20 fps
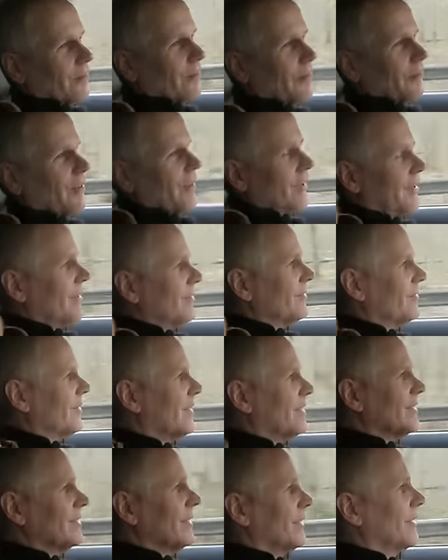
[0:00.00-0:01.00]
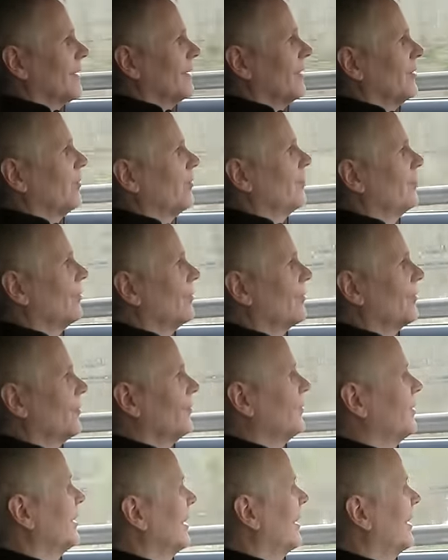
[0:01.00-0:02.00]
Die Verkehrszeichenerkennung
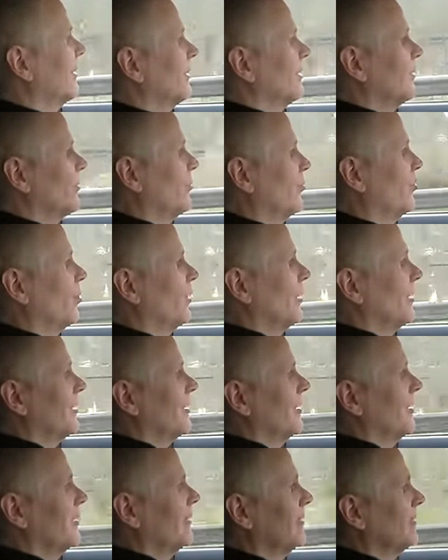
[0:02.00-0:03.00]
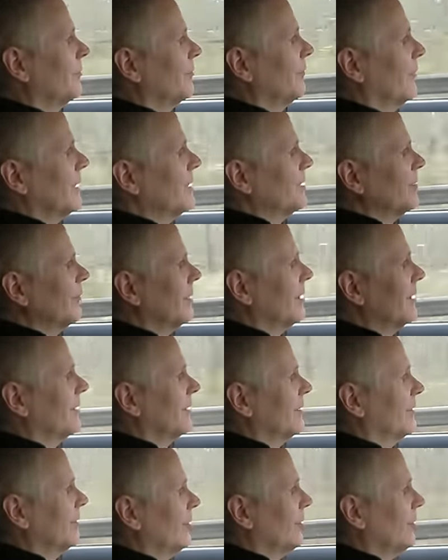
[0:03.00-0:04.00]
funktioniert eigentlich super hier. Manchmal
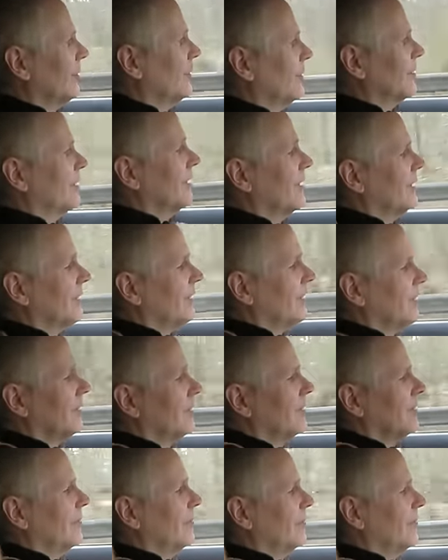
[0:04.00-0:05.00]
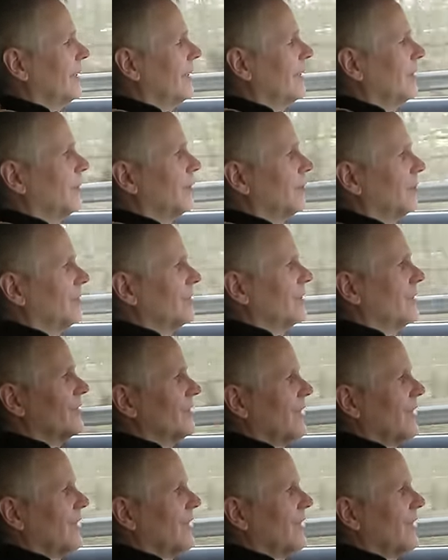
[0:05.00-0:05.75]
jedoch, da will er irgendwie die